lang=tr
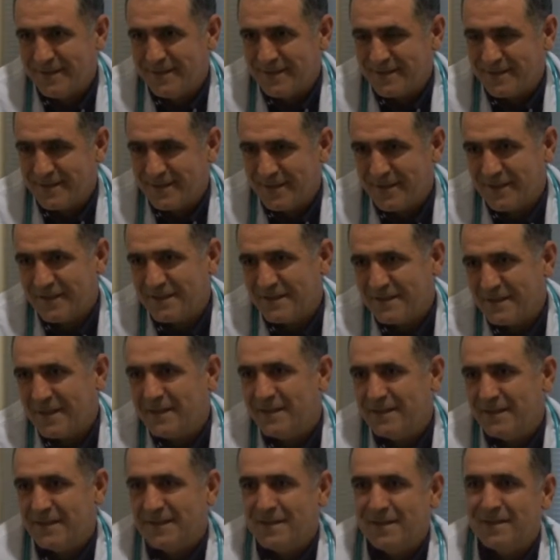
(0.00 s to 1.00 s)
Sadece
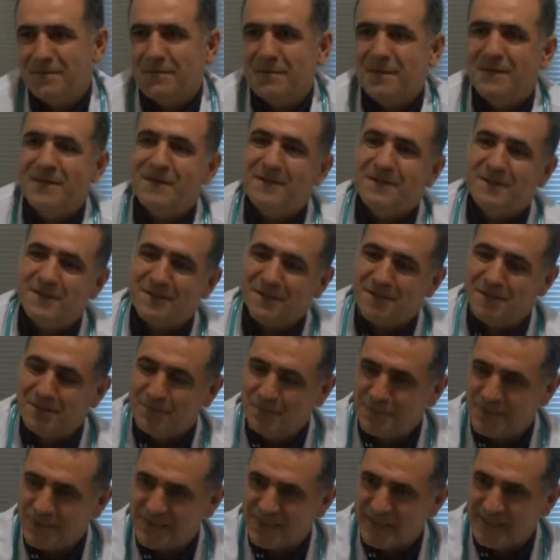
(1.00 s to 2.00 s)
hani
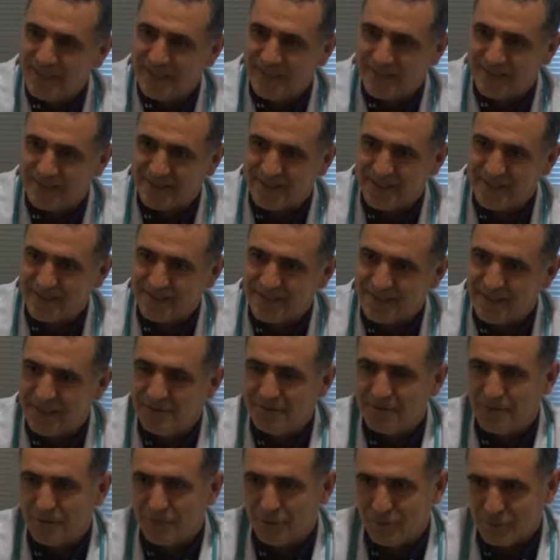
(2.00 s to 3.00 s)
tıbbi şeyler değil,
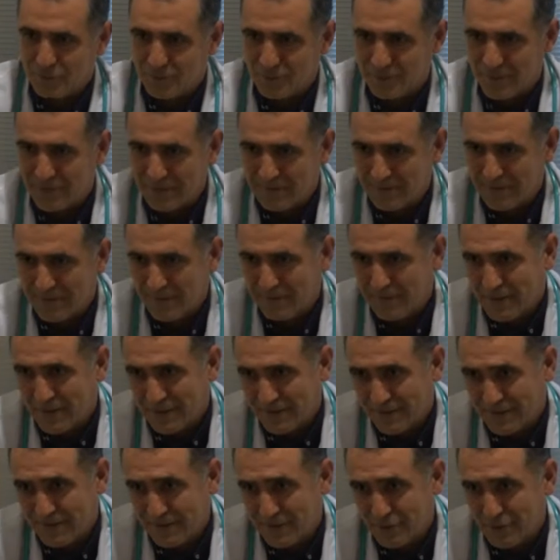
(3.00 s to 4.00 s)
çevre koşulları bile
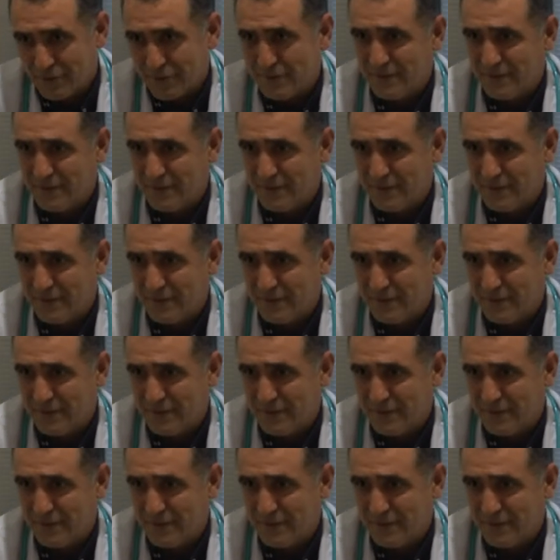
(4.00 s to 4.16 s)
bazen etkiyor.